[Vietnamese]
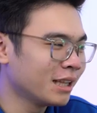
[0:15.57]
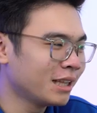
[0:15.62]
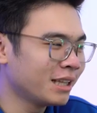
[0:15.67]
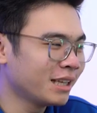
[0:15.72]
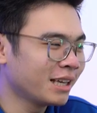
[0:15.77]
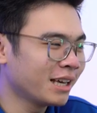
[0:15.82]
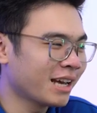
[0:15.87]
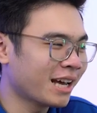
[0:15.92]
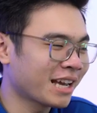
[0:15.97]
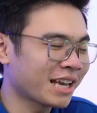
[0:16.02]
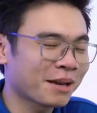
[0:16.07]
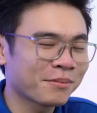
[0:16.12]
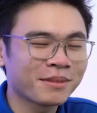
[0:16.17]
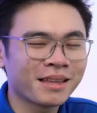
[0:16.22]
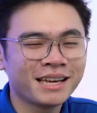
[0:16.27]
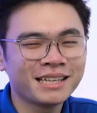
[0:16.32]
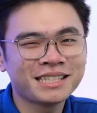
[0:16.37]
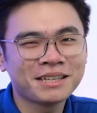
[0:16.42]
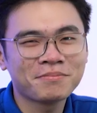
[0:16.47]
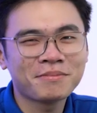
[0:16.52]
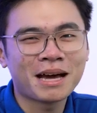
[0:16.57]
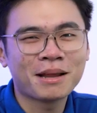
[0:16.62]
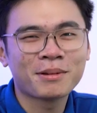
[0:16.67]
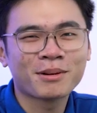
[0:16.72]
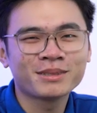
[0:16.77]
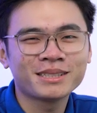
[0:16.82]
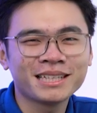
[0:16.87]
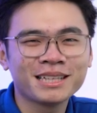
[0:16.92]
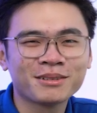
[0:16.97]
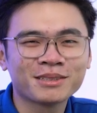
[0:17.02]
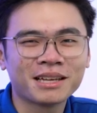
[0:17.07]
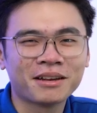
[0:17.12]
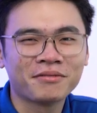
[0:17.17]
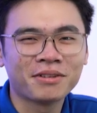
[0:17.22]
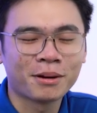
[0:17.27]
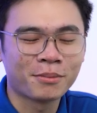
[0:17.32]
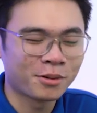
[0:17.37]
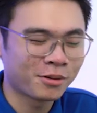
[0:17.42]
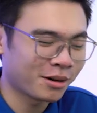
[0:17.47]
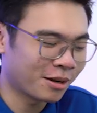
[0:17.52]
Thì anh em thấy trên bàn mình có rất nhiều sản
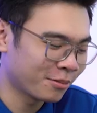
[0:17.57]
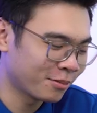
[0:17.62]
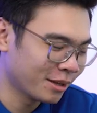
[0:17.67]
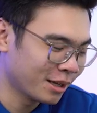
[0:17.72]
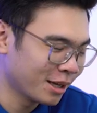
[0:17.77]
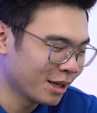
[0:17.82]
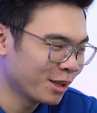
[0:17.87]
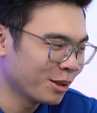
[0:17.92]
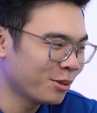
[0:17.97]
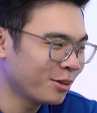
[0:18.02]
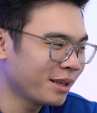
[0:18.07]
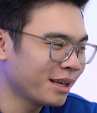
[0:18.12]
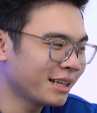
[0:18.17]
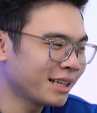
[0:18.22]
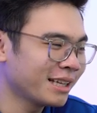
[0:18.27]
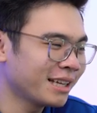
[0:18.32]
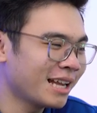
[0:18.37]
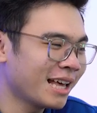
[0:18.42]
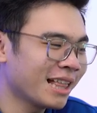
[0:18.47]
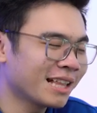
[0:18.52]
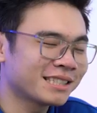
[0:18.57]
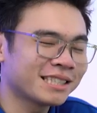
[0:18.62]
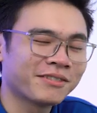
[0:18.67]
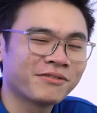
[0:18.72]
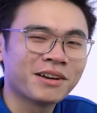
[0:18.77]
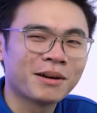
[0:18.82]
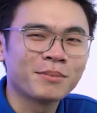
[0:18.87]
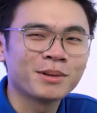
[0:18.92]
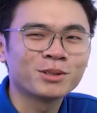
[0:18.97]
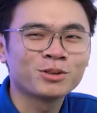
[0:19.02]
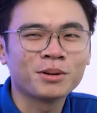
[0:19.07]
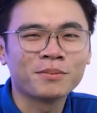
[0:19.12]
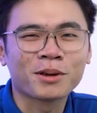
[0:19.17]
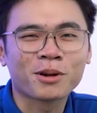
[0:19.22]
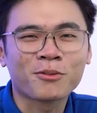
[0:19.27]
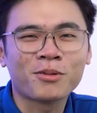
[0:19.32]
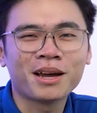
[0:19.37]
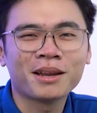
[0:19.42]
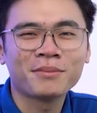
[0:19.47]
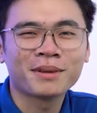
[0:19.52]
phẩm đúng không? Tuy nhiên thì đây là sản phẩm mình chuẩn bị
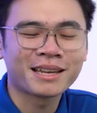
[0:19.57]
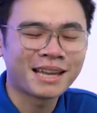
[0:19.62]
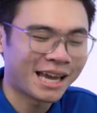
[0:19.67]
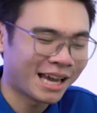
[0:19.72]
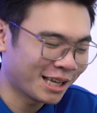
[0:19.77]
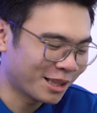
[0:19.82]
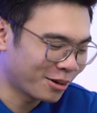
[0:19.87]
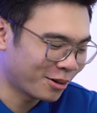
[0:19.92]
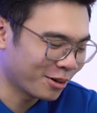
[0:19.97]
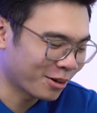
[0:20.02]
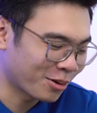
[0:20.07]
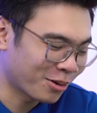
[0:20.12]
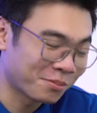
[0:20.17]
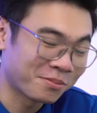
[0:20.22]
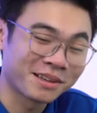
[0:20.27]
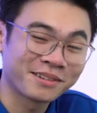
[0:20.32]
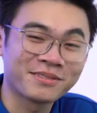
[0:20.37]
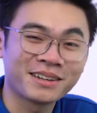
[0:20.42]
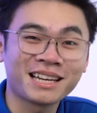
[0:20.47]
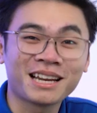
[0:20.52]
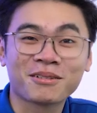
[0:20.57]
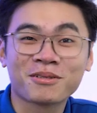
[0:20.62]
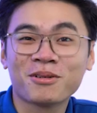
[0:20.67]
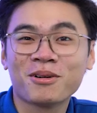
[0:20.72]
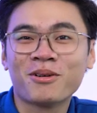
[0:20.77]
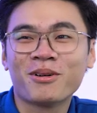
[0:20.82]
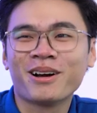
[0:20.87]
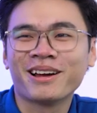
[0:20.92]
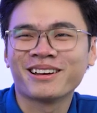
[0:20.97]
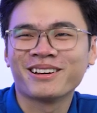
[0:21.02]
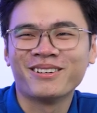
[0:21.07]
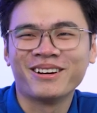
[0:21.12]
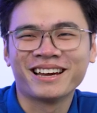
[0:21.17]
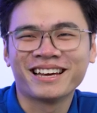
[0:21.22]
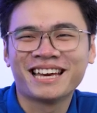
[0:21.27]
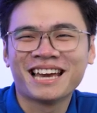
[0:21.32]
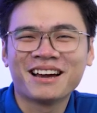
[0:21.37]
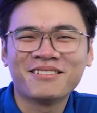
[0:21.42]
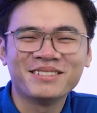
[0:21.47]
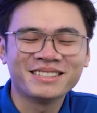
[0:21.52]
quay mình để thôi, còn mình vẫn đọc câu hỏi của
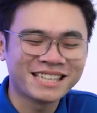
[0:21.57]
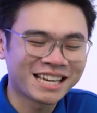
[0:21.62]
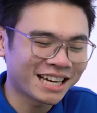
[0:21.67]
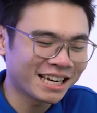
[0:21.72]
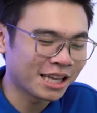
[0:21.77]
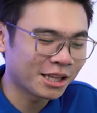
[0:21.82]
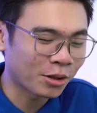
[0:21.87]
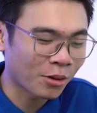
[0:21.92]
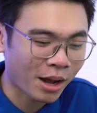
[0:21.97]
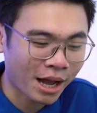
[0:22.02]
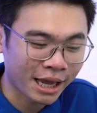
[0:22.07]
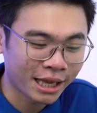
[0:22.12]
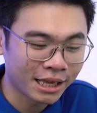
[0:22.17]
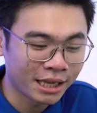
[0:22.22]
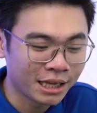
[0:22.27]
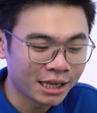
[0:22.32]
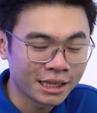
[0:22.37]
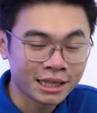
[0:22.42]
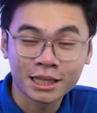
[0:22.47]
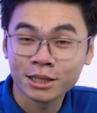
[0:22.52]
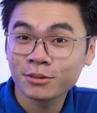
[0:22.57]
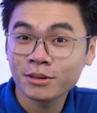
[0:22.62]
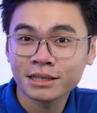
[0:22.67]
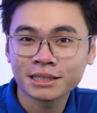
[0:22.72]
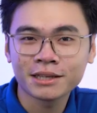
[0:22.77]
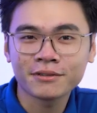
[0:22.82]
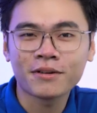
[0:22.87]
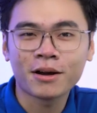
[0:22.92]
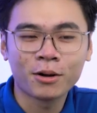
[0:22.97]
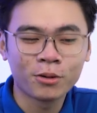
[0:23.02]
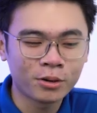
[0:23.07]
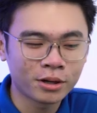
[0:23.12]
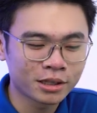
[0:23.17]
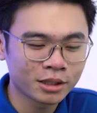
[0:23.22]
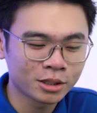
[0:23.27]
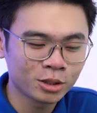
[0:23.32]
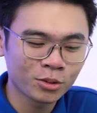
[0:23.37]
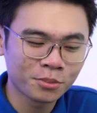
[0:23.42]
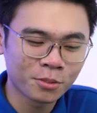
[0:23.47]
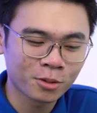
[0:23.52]
anh em ở trên cái điện thoại. Thì chúng ta sẽ vào luôn
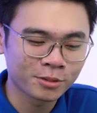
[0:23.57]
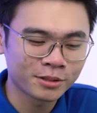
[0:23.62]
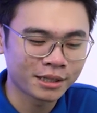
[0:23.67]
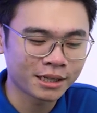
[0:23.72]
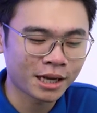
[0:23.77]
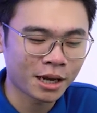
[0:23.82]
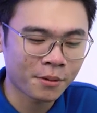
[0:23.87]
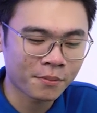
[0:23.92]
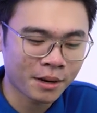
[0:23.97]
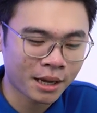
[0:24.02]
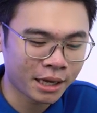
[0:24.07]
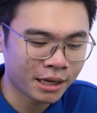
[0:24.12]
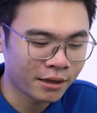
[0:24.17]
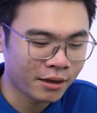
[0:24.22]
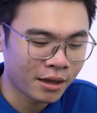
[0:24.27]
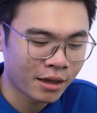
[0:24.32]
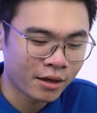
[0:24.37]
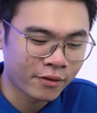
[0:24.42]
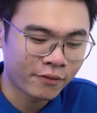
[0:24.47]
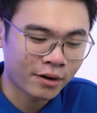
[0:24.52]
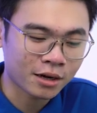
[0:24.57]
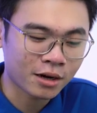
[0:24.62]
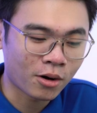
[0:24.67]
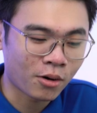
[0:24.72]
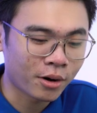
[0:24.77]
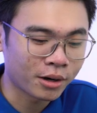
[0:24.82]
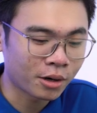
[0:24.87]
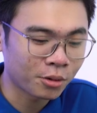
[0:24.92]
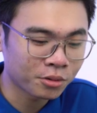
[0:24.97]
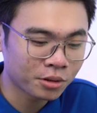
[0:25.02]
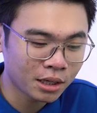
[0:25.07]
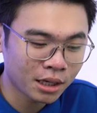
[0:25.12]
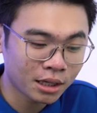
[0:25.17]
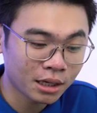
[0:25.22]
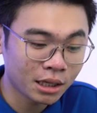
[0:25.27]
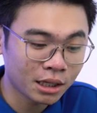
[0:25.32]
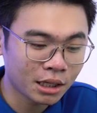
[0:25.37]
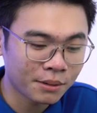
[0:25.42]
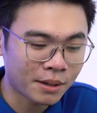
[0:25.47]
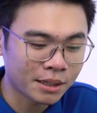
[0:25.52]
chuyên mục chính ngày hôm nay. Và câu hỏi đầu
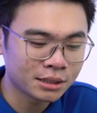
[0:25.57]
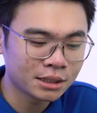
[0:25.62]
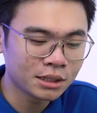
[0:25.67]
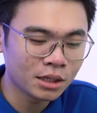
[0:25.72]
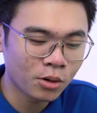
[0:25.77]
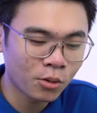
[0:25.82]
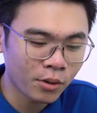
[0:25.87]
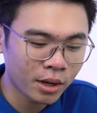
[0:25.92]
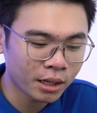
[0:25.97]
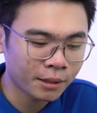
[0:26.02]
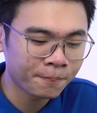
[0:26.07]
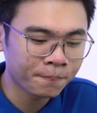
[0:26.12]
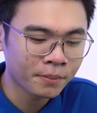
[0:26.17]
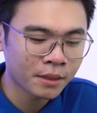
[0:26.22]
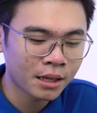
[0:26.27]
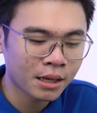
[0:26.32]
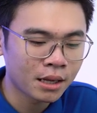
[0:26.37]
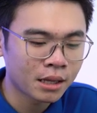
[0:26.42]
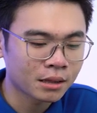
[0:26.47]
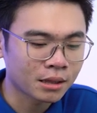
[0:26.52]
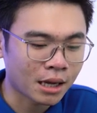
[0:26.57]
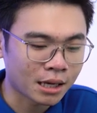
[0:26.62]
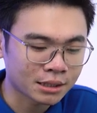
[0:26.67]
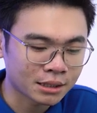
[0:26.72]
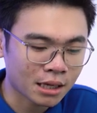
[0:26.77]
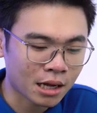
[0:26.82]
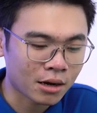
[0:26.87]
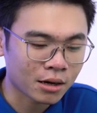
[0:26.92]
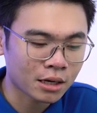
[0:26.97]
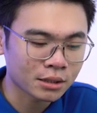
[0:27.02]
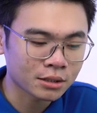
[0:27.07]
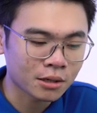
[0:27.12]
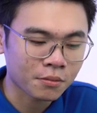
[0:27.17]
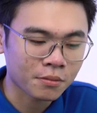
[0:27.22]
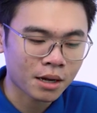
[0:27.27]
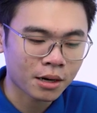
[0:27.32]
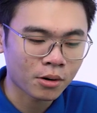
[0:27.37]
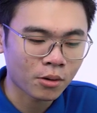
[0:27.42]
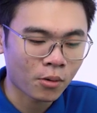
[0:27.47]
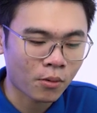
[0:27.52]
tiên đến từ bạn Dương Nguyễn: tại sao các dòng
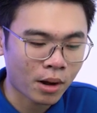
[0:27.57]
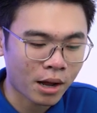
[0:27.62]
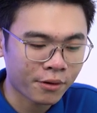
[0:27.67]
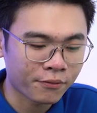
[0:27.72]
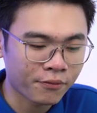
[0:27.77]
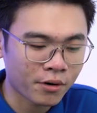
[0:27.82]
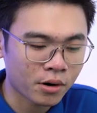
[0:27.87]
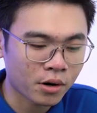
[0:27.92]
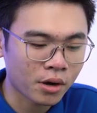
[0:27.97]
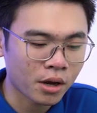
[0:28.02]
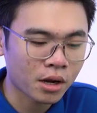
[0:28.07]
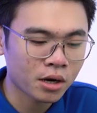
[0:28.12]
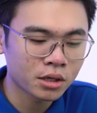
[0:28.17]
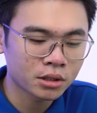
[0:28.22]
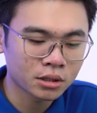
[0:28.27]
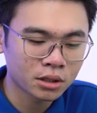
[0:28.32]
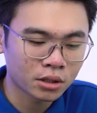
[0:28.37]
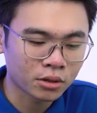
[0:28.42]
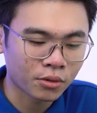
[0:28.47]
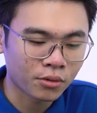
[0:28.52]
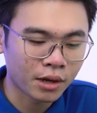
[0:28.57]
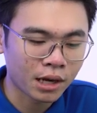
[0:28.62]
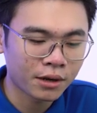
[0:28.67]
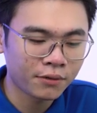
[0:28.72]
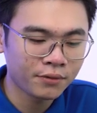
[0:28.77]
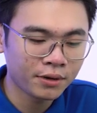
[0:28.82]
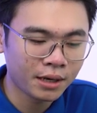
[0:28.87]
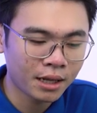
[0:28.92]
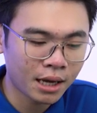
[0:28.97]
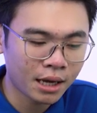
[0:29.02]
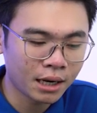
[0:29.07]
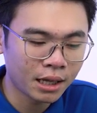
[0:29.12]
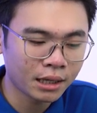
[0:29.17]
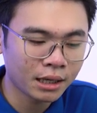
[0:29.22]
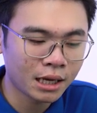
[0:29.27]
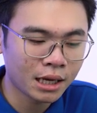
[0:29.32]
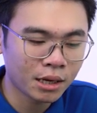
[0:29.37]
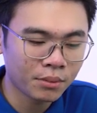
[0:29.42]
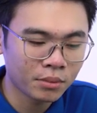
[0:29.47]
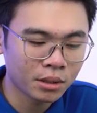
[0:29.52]
card đồ họa Founder Edition của Nvidia
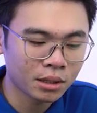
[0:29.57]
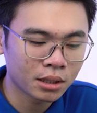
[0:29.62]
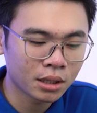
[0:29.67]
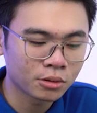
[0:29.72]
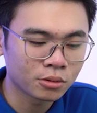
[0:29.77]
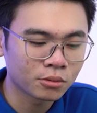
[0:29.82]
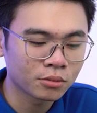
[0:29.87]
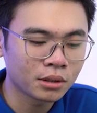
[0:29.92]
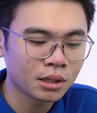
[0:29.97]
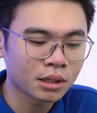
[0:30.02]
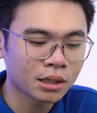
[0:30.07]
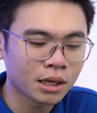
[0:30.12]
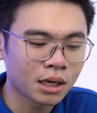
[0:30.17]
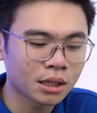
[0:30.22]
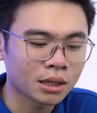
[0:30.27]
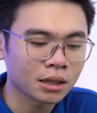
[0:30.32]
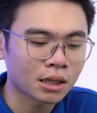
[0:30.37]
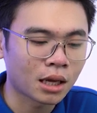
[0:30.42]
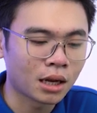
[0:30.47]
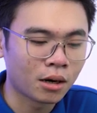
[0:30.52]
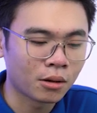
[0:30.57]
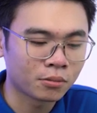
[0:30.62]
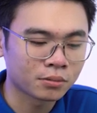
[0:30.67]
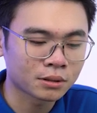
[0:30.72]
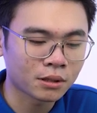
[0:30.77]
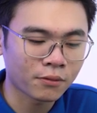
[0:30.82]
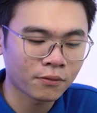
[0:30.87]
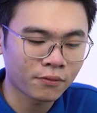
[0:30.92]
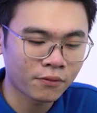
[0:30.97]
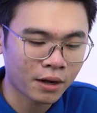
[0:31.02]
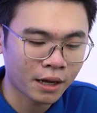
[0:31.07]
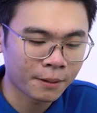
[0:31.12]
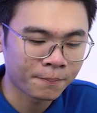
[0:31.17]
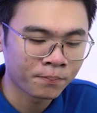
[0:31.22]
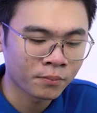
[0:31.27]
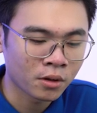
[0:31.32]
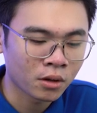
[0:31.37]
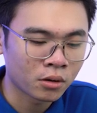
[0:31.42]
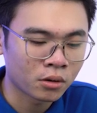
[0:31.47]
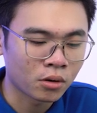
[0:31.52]
lẫn a em đê đều dùng thiết kế tản lộc sóc vậy?
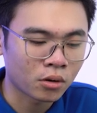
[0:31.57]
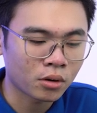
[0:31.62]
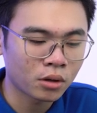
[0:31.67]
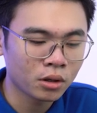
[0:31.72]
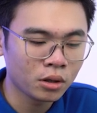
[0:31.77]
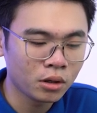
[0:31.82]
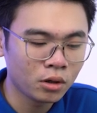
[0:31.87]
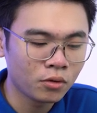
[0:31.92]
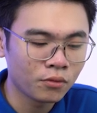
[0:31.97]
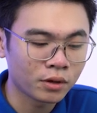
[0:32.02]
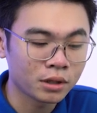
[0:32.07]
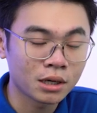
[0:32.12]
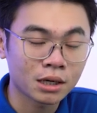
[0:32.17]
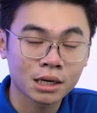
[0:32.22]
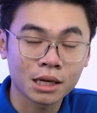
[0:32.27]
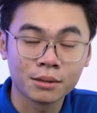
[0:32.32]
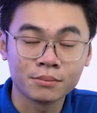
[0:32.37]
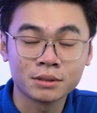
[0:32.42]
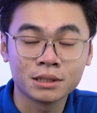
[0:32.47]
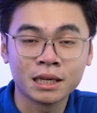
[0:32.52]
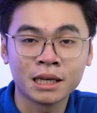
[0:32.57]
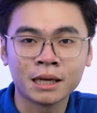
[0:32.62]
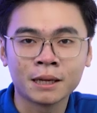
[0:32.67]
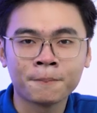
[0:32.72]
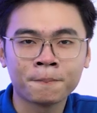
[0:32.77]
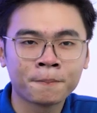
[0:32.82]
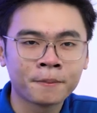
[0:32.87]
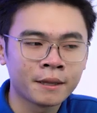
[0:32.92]
Nó có ưu và nhược điểm gì?